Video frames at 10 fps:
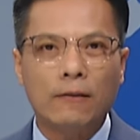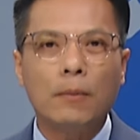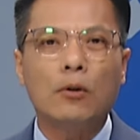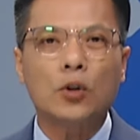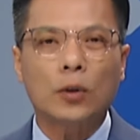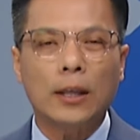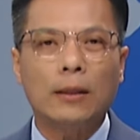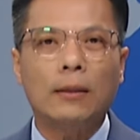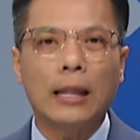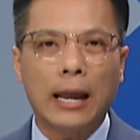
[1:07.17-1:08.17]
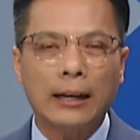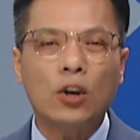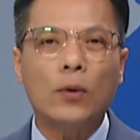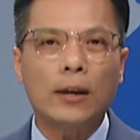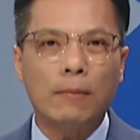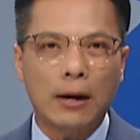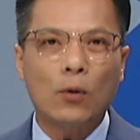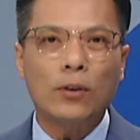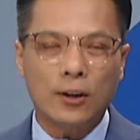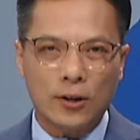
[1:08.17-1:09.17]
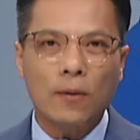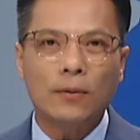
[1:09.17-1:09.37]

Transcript: với một số tin đáng chú ý mở đầu như sau.